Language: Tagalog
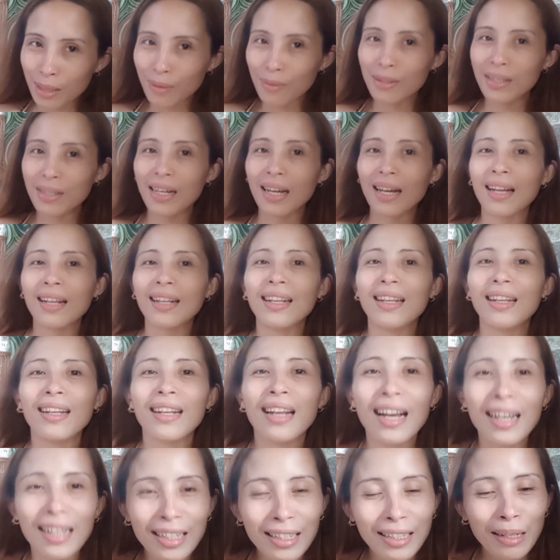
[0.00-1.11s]
ko dyan na
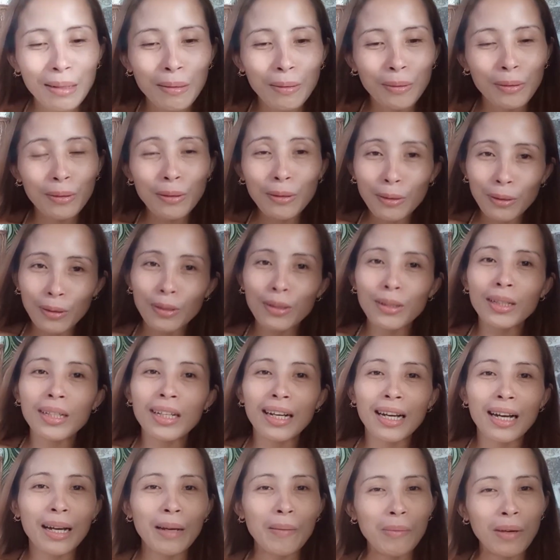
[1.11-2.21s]
laging nanonood ng
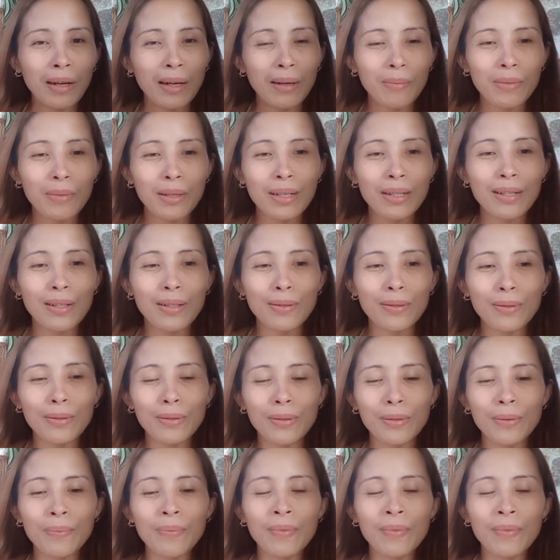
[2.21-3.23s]
ah, aking mga video.